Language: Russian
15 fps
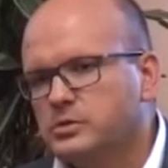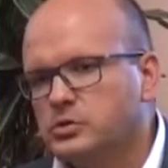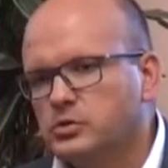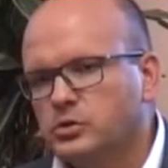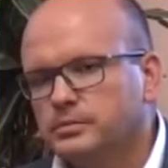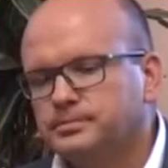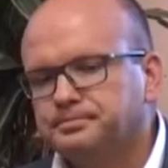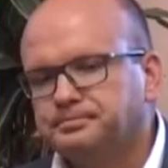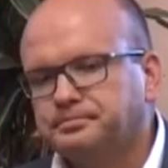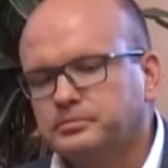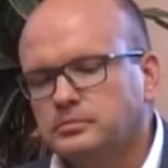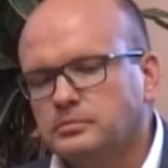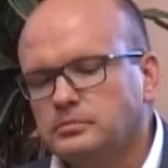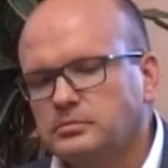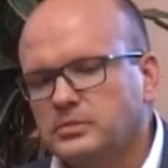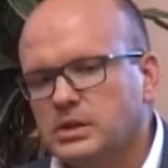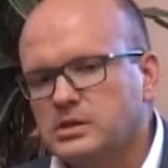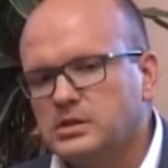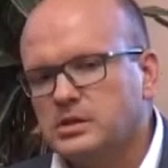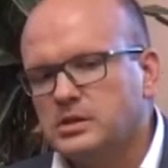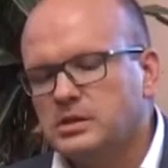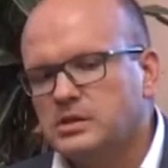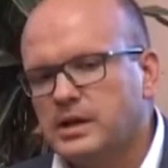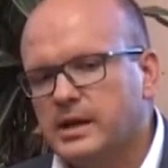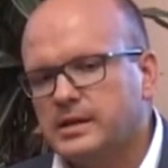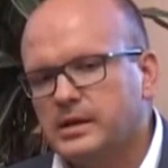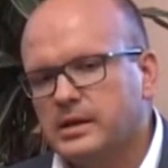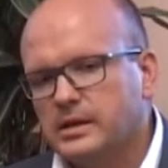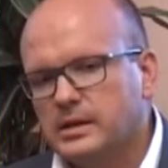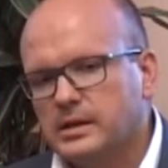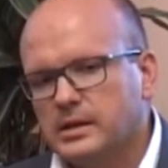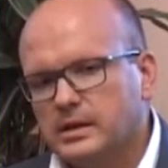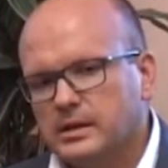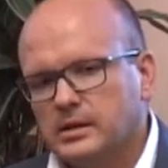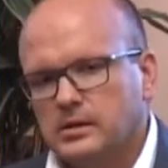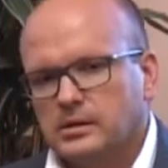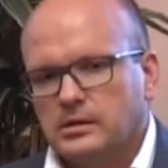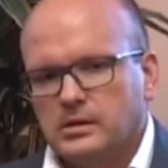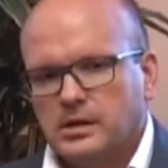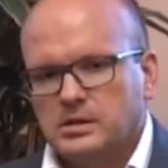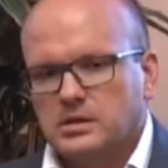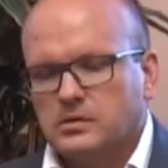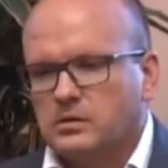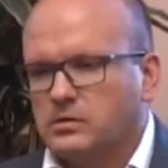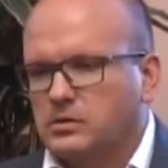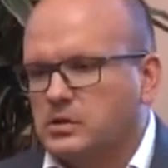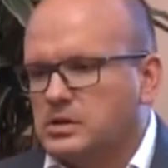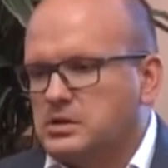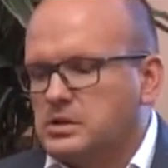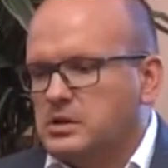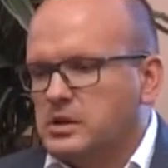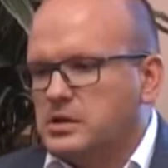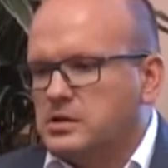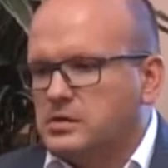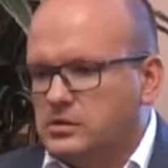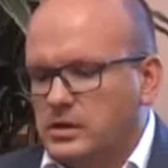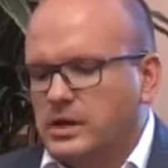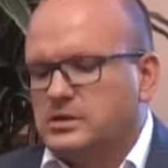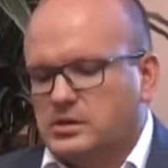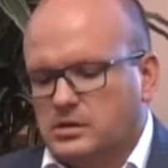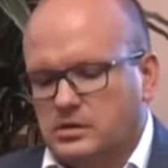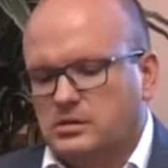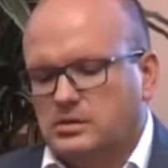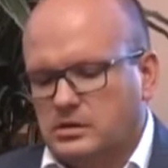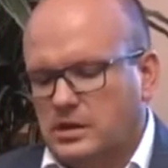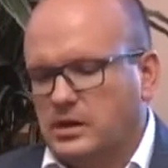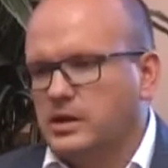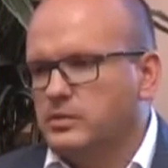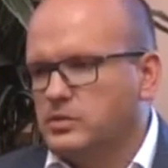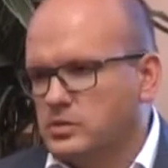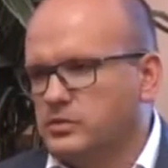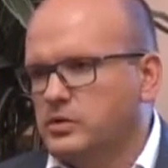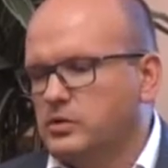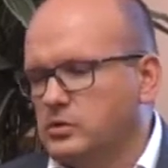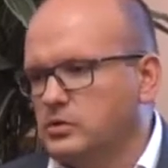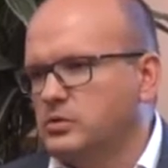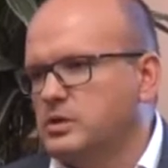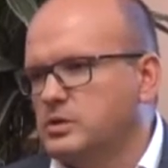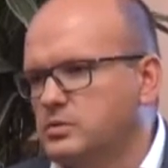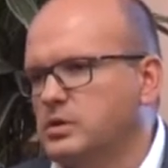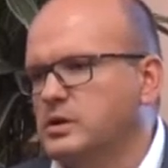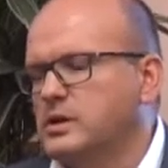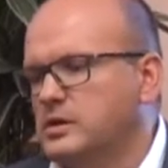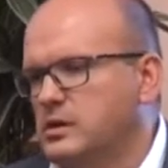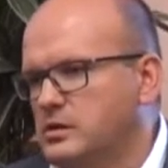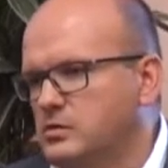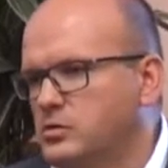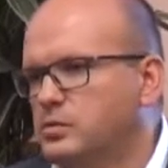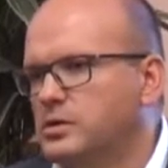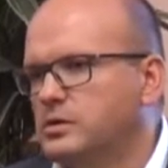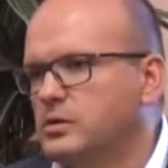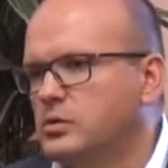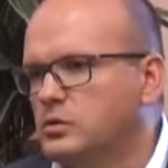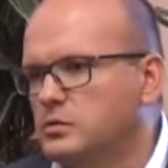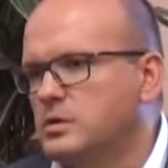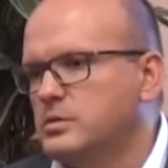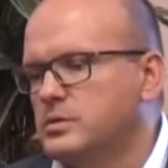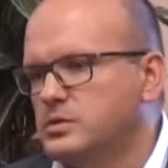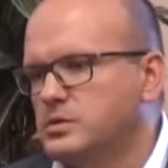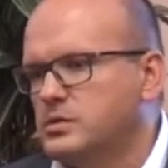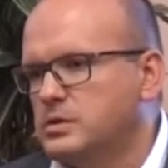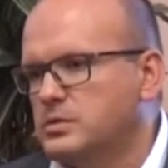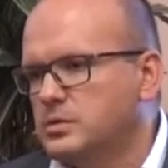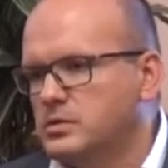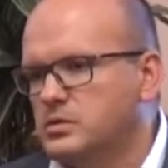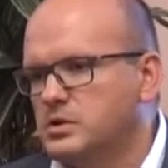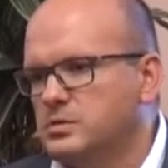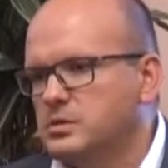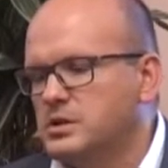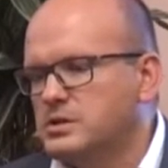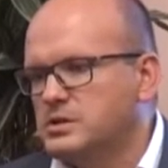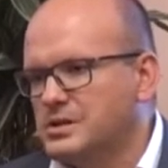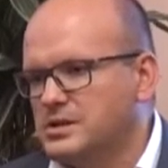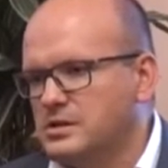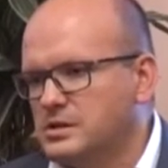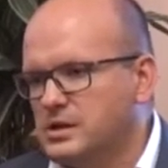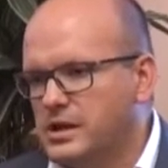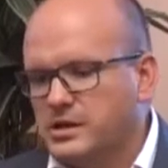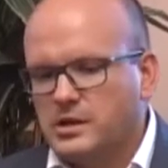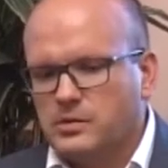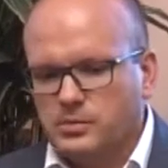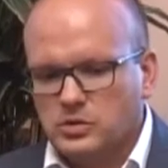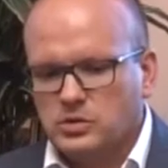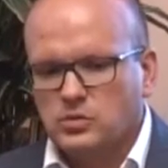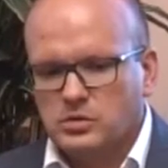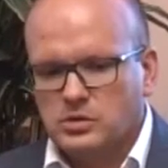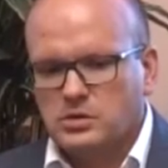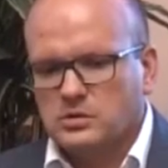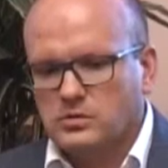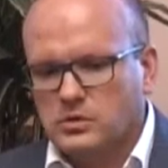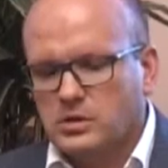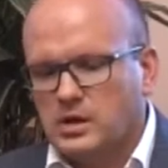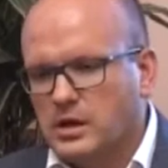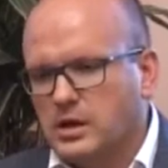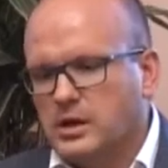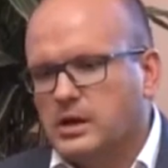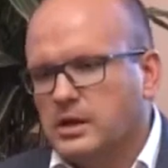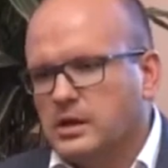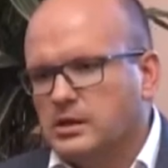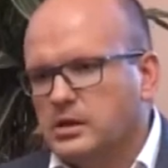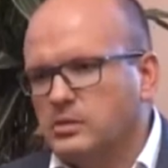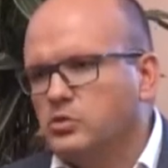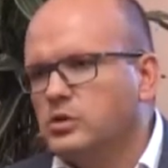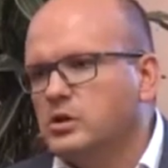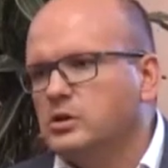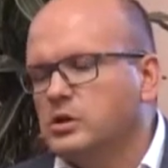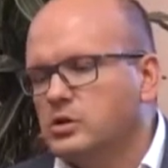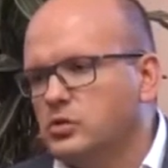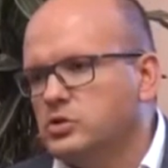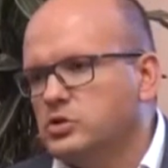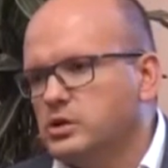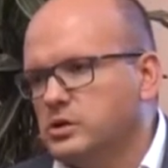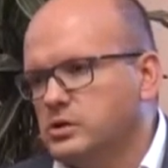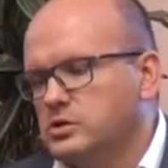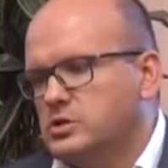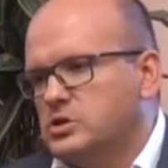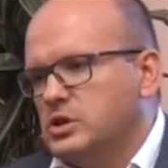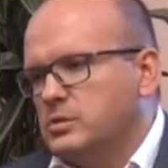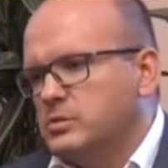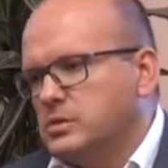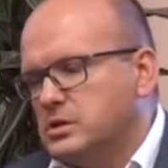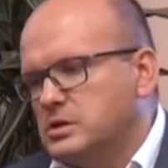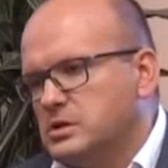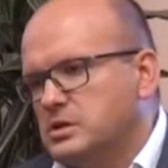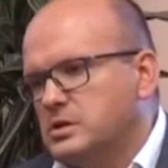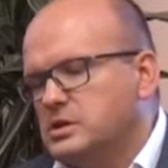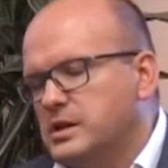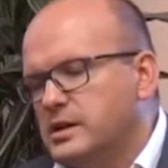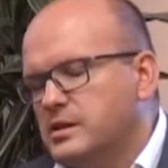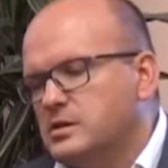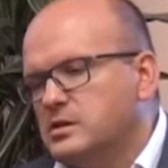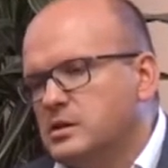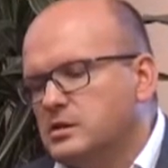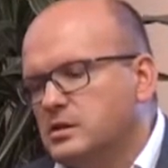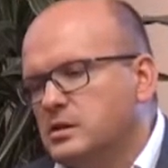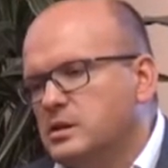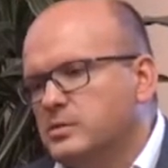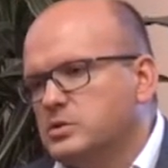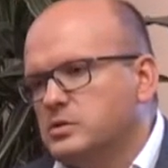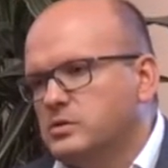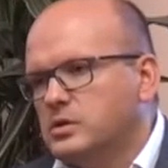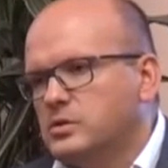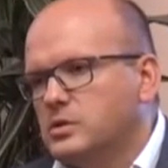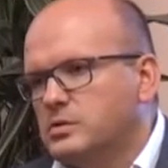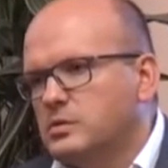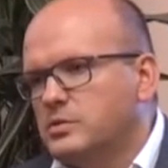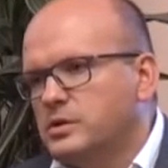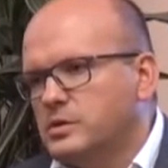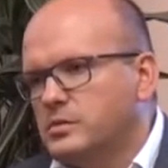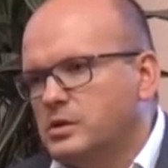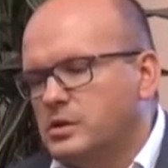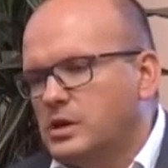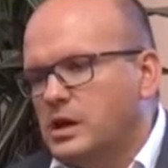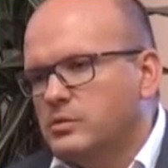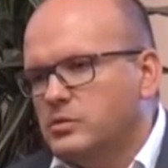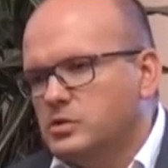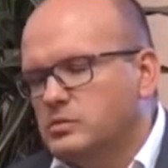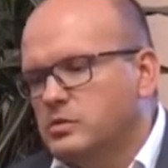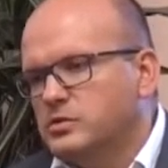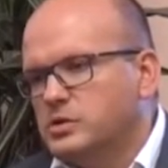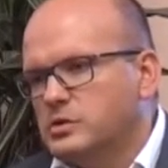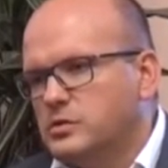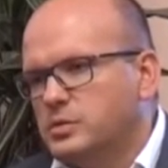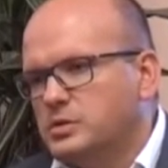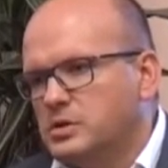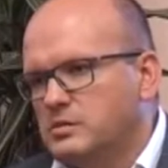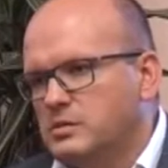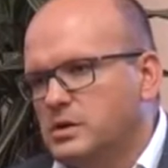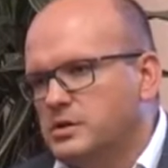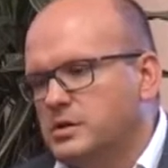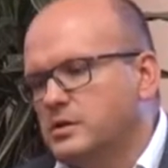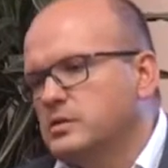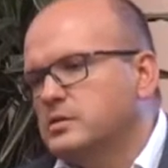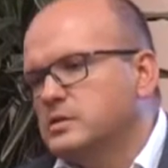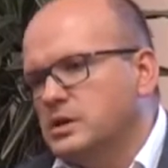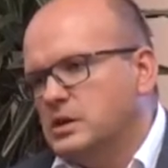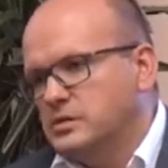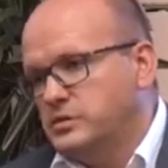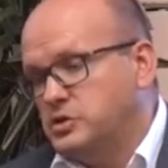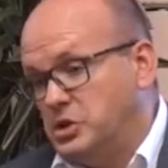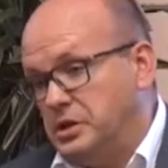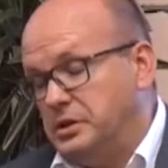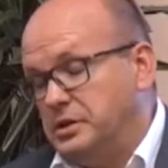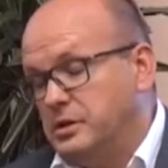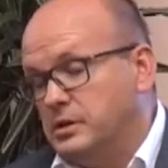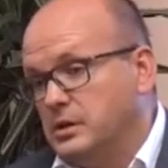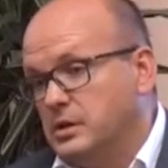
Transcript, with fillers: что содержание нашего вот настоящих, наших троллейбусов, которые у нас были когда-то куплены новыми, мы сегодня эксплуатируем, их содержание, по сути, сегодня намного дороже, чем содержание тех троллейбусов, которые мы приобретаем уже бывших в употреблении, скажем, в Чехии.